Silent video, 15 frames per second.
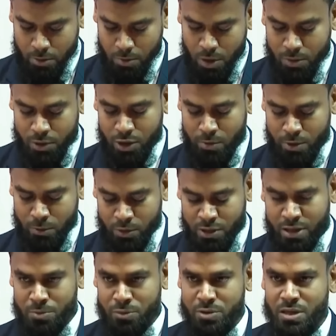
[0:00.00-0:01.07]
মানে মমতাময়
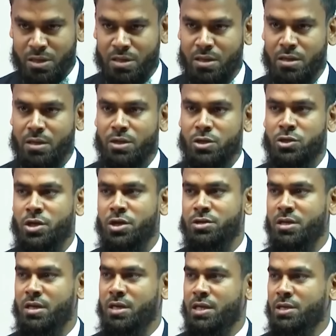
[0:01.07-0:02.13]
প্রধানমন্ত্রীকে
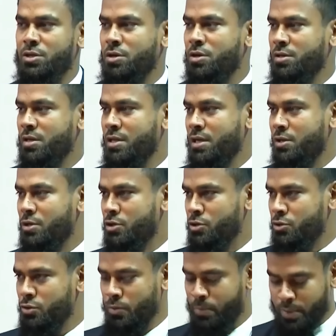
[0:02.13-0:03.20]
সরাসরি কৃতজ্ঞতা
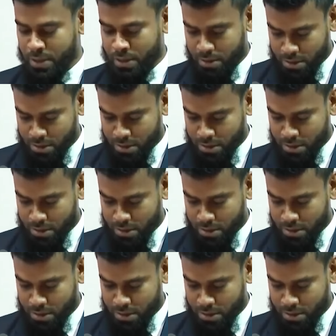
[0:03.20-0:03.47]
জানানোর সুযোগ